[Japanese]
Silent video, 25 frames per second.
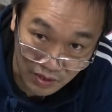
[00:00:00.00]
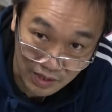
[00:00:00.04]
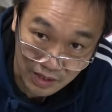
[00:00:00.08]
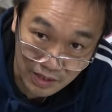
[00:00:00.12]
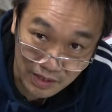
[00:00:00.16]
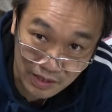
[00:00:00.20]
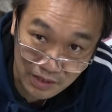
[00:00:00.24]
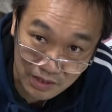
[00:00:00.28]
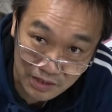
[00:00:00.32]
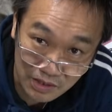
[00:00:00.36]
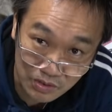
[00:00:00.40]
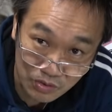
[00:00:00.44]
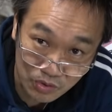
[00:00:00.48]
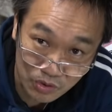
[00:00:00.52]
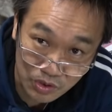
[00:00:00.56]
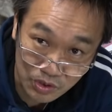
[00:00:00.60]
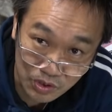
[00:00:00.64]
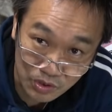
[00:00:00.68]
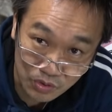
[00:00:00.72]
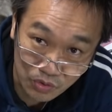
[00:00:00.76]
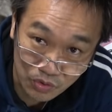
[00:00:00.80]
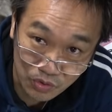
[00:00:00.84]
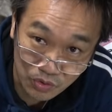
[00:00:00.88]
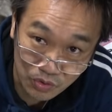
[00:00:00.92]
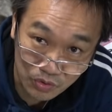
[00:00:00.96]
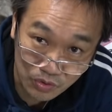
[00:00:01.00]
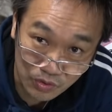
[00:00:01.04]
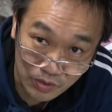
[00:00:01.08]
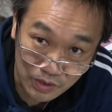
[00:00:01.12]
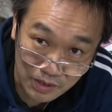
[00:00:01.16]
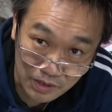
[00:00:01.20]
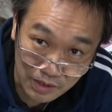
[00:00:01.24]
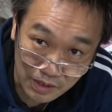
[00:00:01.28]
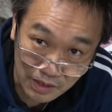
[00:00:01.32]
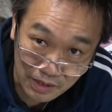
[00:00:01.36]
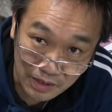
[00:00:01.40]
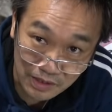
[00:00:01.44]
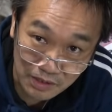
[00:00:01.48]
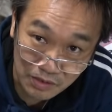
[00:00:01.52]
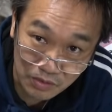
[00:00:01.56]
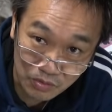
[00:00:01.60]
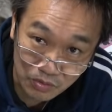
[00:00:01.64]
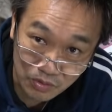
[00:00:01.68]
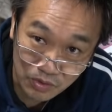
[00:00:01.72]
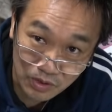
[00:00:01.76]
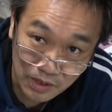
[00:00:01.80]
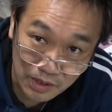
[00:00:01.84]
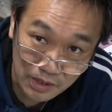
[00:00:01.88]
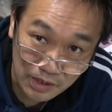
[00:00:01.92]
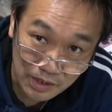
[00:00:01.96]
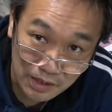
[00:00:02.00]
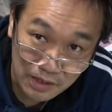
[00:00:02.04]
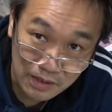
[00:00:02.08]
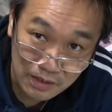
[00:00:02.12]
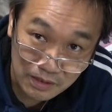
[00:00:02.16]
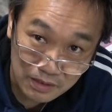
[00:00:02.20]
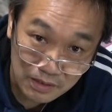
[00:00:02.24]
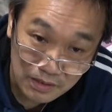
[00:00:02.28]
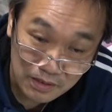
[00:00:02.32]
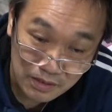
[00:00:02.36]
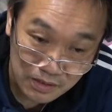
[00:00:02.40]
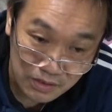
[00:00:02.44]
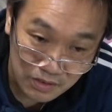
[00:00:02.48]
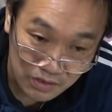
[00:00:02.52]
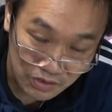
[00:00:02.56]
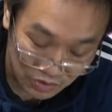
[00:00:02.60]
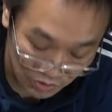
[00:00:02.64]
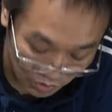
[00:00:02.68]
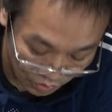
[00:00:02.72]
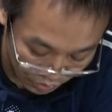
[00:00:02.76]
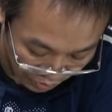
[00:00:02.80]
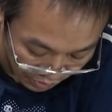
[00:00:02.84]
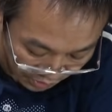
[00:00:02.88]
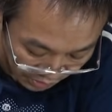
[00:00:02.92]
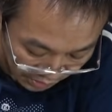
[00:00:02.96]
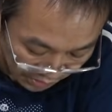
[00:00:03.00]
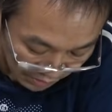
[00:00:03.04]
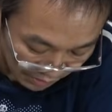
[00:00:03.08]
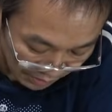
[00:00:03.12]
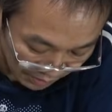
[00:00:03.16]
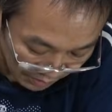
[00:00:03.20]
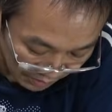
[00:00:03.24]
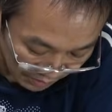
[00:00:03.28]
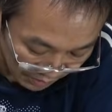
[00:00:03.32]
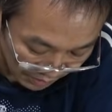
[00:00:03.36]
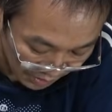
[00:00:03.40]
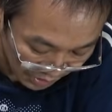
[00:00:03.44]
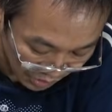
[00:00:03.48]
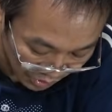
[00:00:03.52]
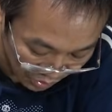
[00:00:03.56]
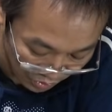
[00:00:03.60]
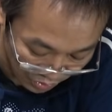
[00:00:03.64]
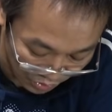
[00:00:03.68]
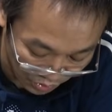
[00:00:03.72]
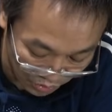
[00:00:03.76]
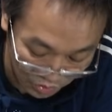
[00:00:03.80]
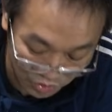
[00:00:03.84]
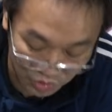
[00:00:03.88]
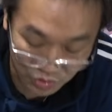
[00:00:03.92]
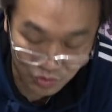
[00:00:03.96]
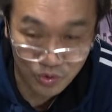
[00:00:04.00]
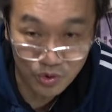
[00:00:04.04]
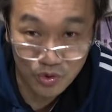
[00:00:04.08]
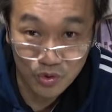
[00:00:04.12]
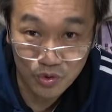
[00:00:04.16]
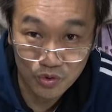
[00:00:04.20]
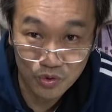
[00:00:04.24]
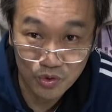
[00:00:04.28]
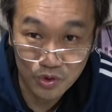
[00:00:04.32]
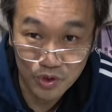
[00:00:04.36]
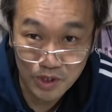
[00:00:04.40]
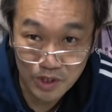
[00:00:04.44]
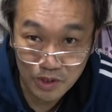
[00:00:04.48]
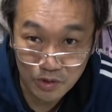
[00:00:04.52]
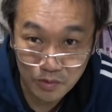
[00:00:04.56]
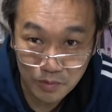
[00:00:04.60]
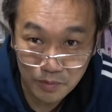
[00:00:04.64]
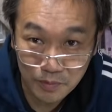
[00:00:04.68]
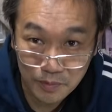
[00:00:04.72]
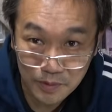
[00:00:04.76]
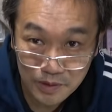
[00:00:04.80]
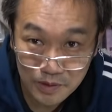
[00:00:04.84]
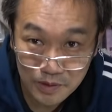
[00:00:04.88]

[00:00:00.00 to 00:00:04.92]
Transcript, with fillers: は餌として能力が高いってこと、うん、ああなるほどねそこに一応幼虫を投入したいと